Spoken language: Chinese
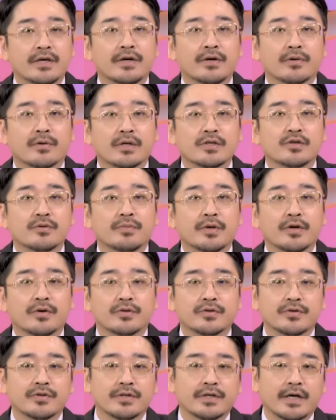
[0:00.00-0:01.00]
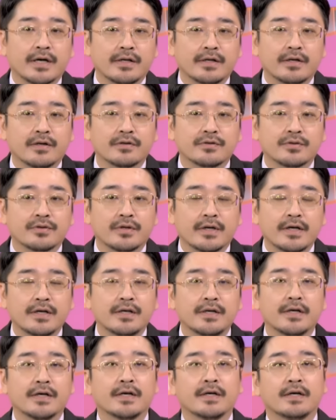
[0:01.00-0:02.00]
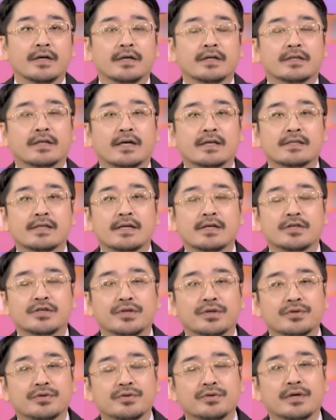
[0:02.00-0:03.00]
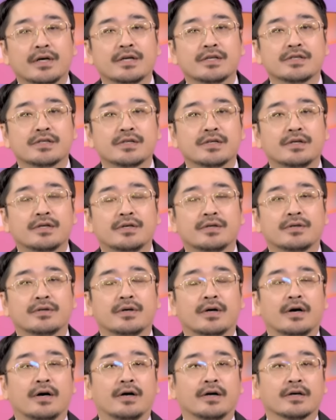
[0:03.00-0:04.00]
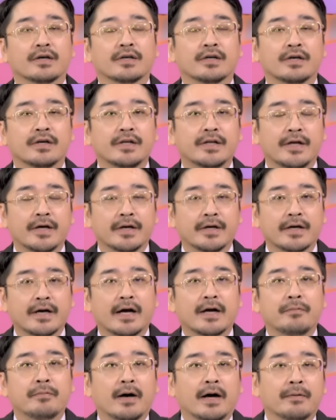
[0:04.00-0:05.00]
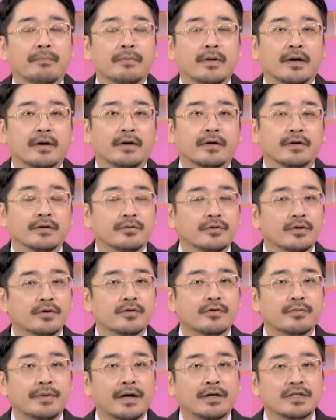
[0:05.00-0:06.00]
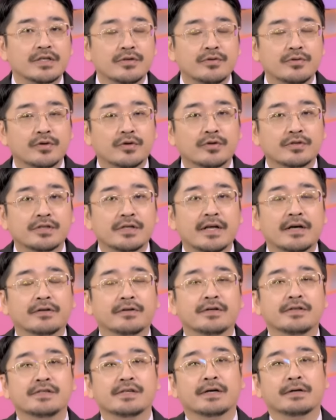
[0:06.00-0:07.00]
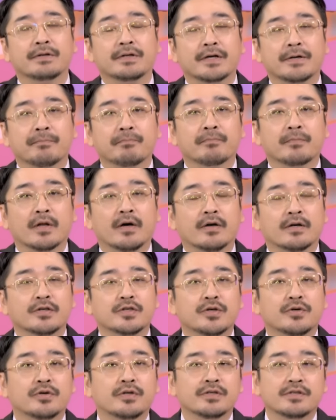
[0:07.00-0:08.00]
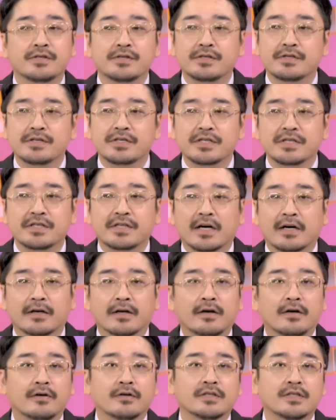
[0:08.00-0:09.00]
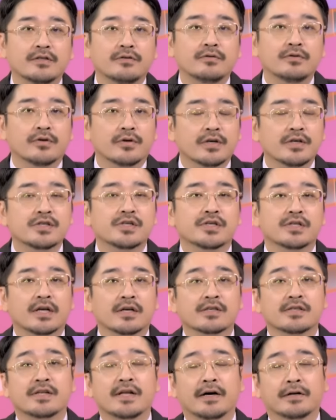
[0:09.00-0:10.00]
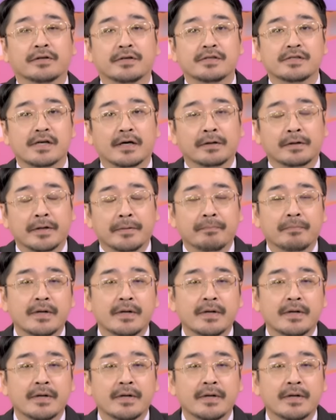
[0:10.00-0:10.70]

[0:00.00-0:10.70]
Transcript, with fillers: 有观众朋友就会看到说，哎，它在秀出来之后，哈，隔一天开盘，哈，很多的股票几乎都是亮灯涨停，啊，秀了四十几档，然后几乎有二十档是亮灯涨停，